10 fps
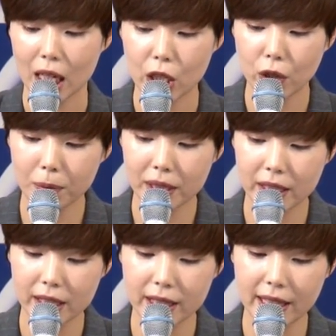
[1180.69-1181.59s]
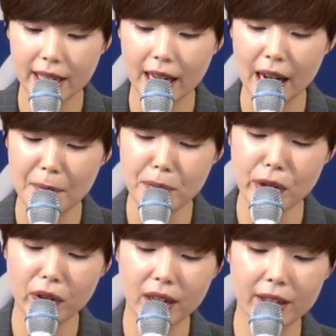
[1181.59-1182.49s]
그럼 그 은혜가
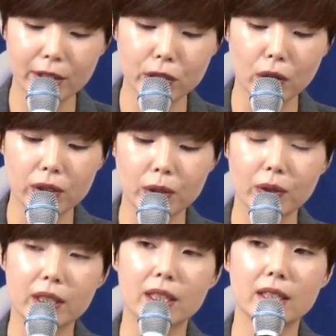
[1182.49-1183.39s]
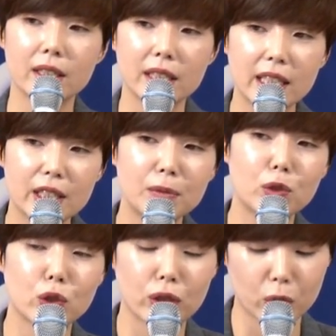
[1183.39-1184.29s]
합력하여 선으로 이끄는
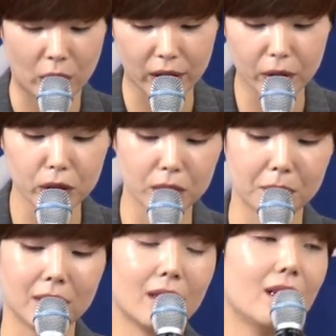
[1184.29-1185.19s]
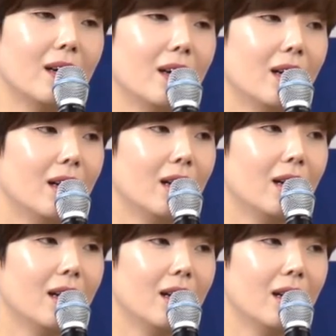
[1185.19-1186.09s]
이음줄이 될 것입니다.
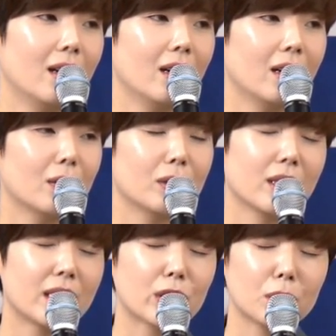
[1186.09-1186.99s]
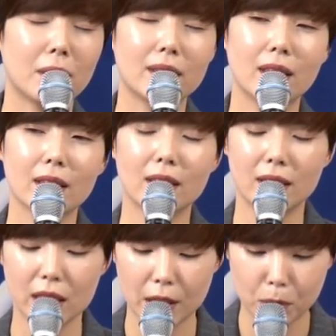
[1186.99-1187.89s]
우리가 자주 만나게
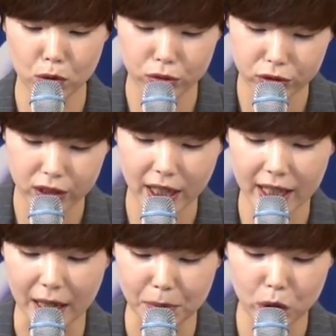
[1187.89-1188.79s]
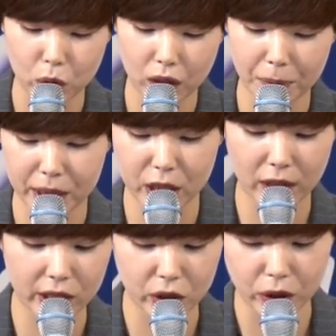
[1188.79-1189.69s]
되는 이뭐 우울한 감정과
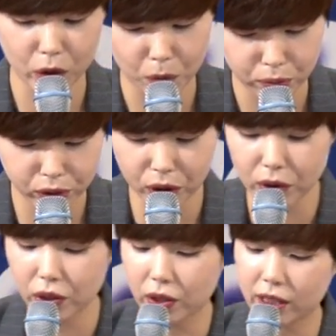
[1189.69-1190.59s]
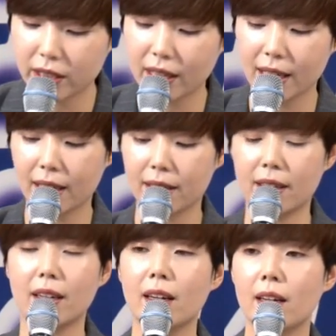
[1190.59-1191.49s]
비관적이고 부정적인
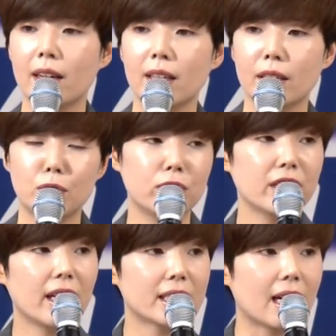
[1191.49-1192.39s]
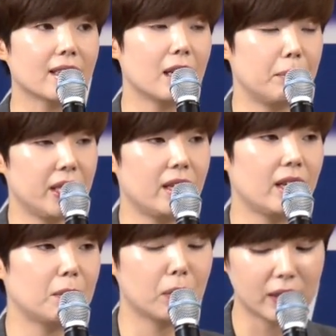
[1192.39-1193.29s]
생각이 이 우리의 장래
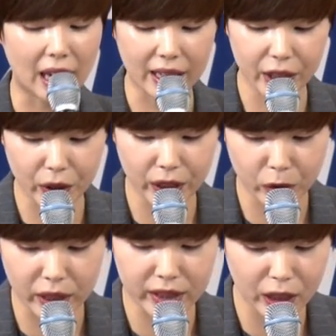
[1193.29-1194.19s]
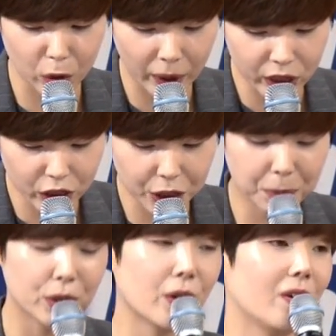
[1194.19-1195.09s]
미래를 보는 안경이 될 때도
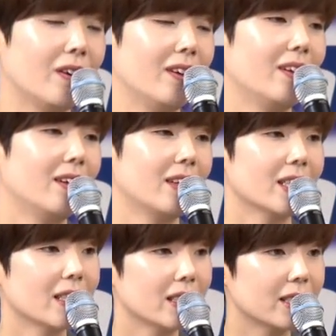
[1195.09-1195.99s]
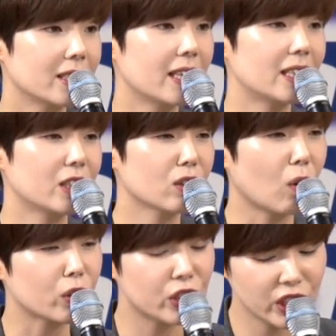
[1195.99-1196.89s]
외치십시오. 은혜는
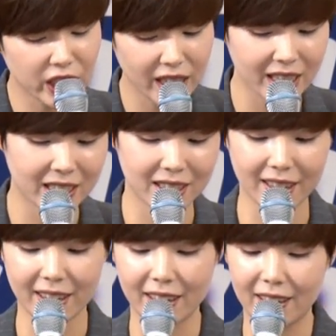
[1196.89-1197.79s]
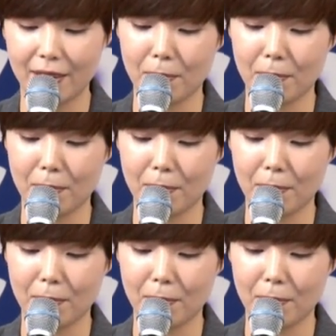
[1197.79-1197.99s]
언제나 있다.